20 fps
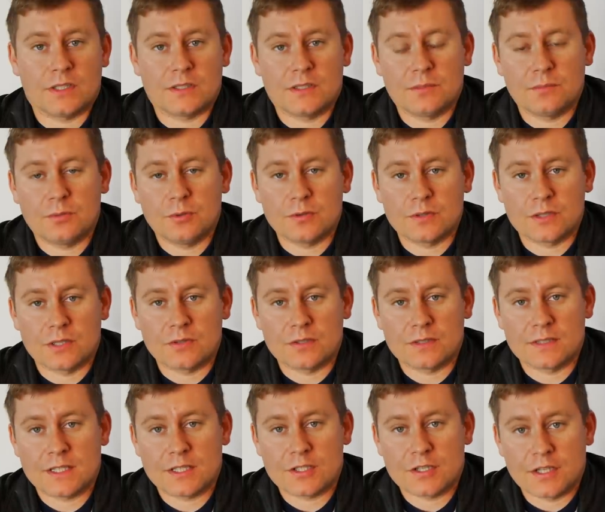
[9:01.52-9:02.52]

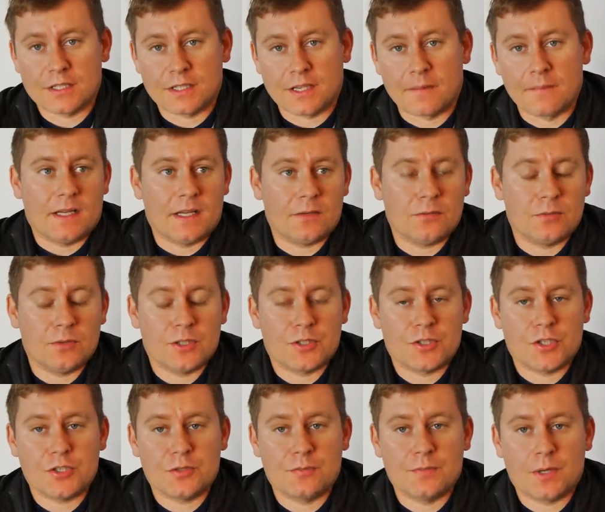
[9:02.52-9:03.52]
następującego zdarzenia.
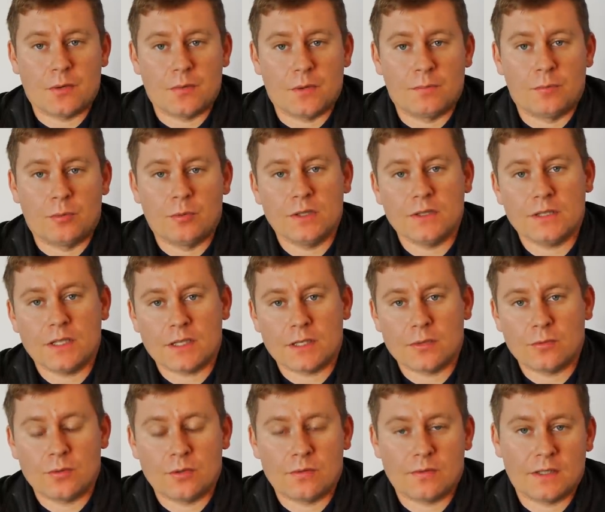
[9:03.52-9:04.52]
RWD-6 miał płynnie
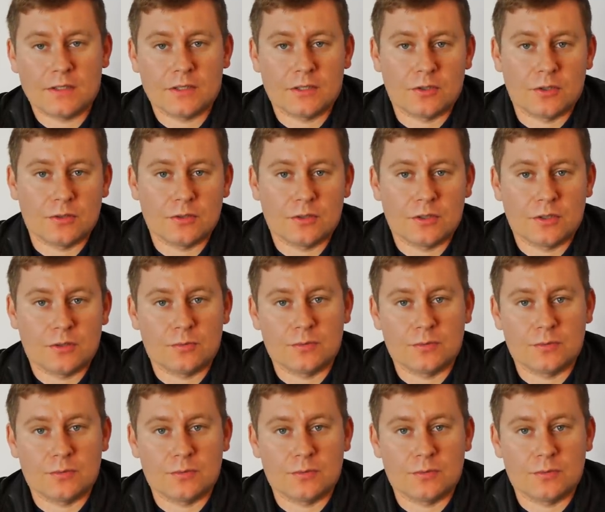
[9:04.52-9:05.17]
regulowany kąt